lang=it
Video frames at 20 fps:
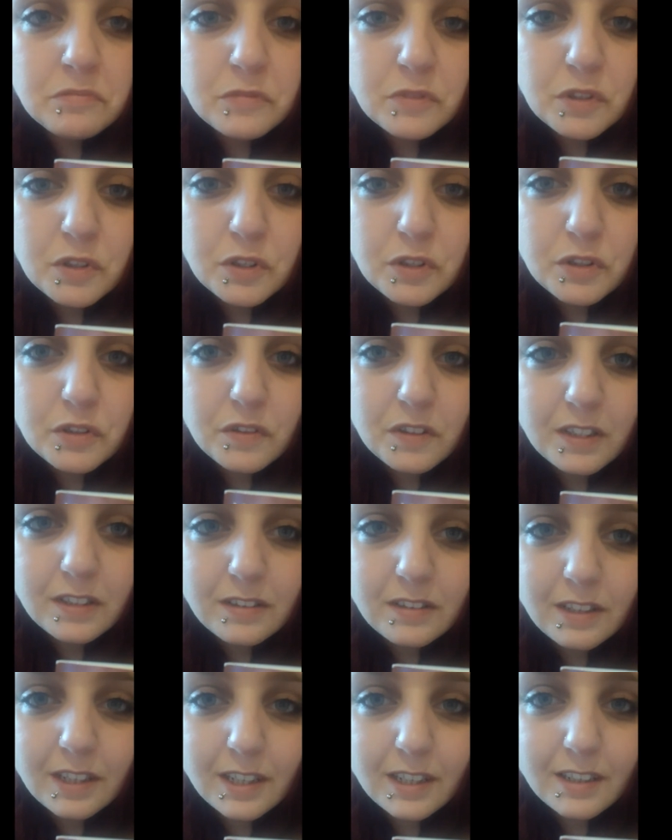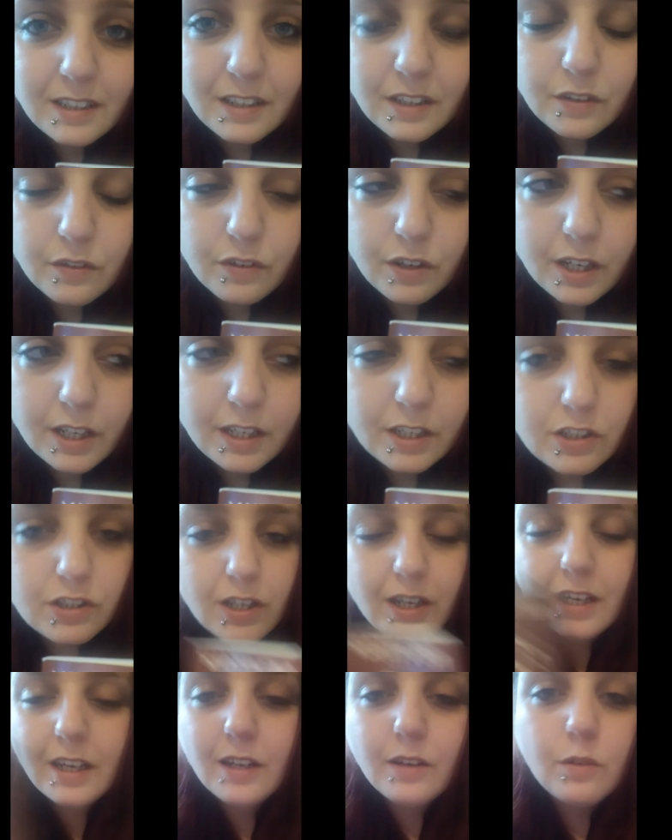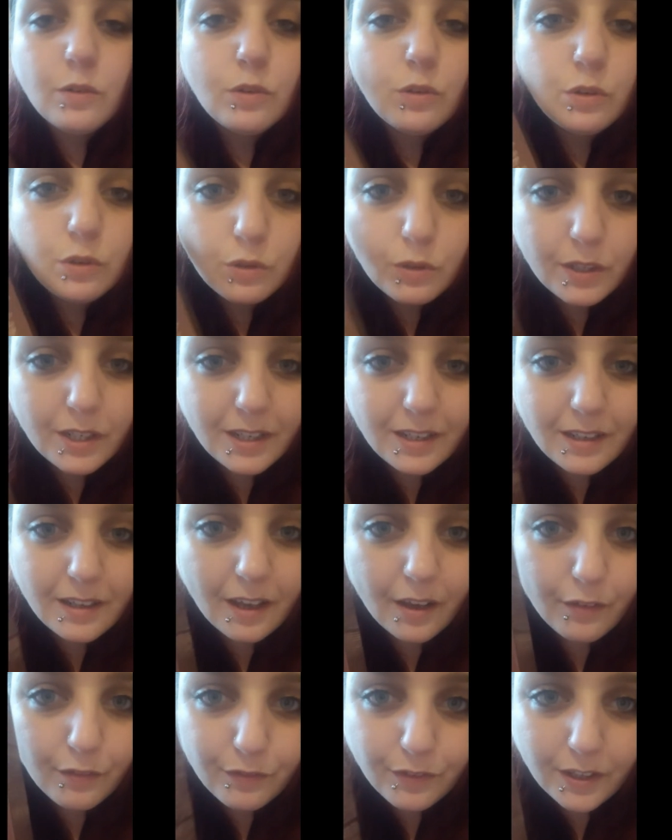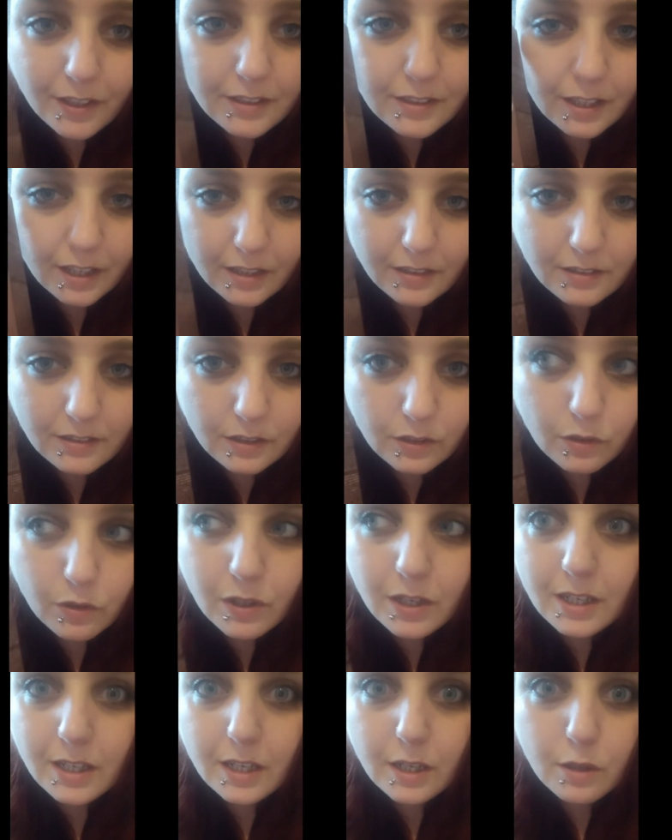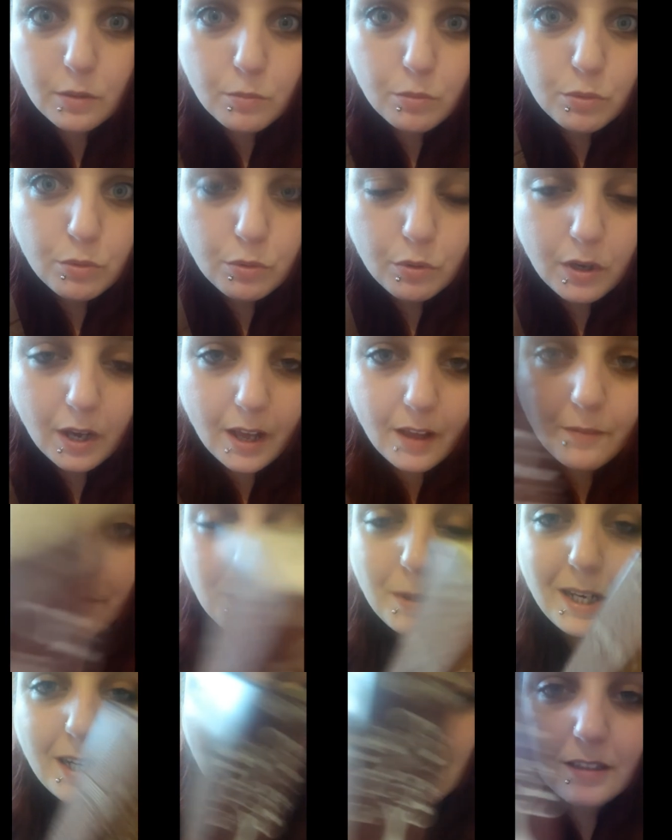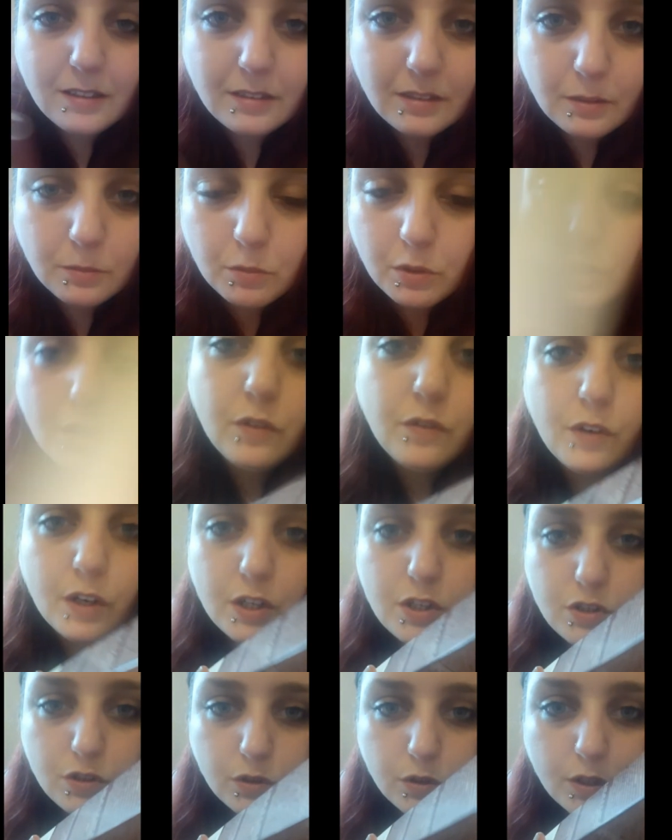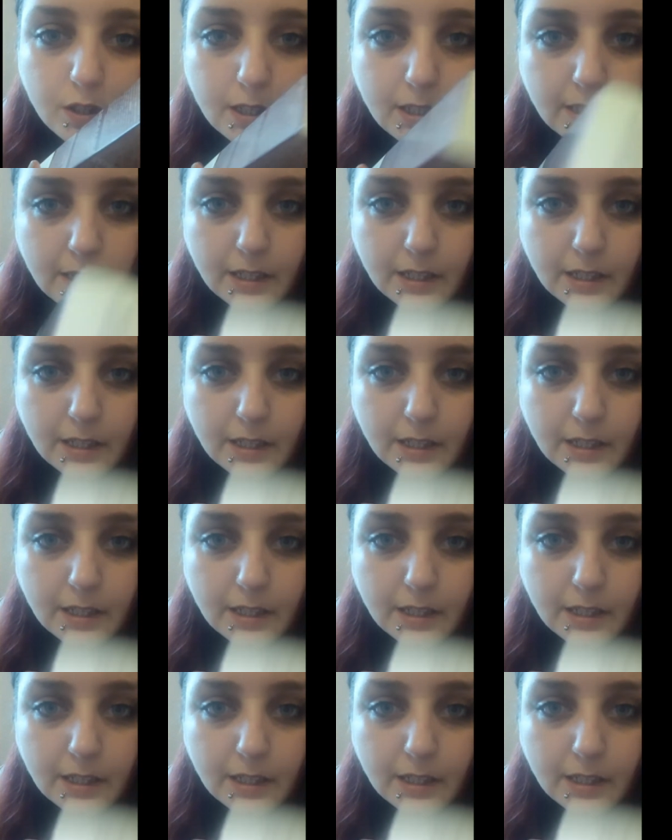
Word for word: non lo dovreste neanche rifare, cioè è un colore che è fantastico, il nero blu è bellissimo, io faccio